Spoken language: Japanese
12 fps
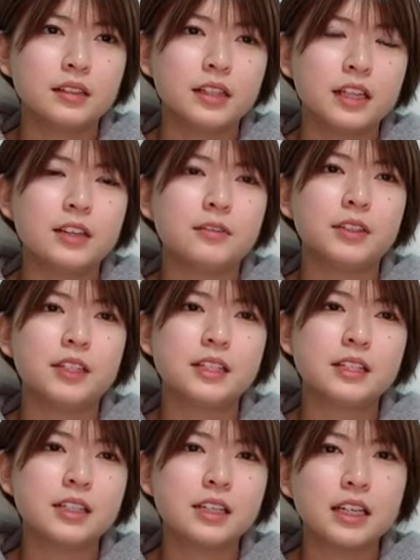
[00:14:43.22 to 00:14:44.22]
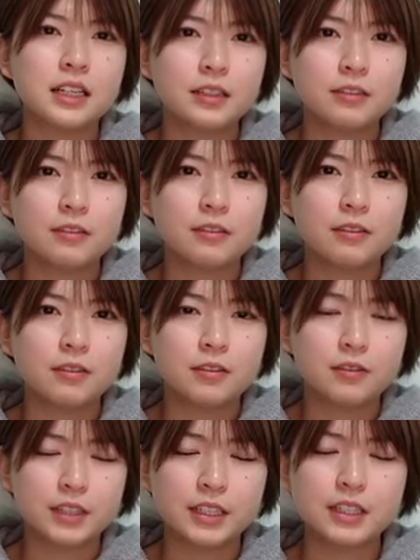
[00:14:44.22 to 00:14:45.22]
で私
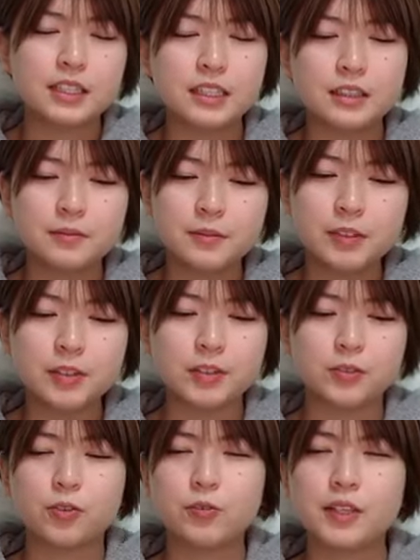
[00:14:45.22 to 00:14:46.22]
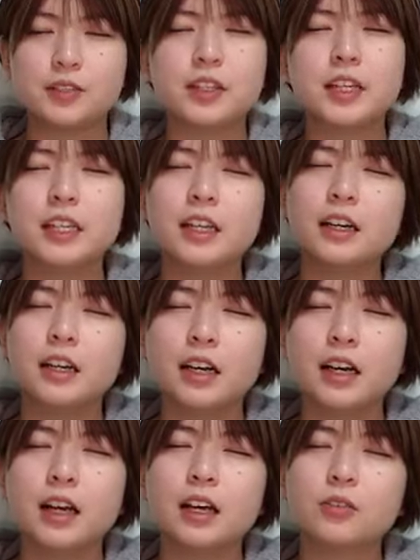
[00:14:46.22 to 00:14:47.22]
私もそのコンフェッション聞きながら
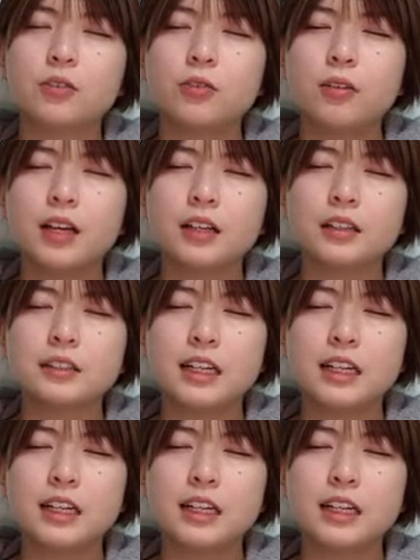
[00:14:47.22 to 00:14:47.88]
ああここは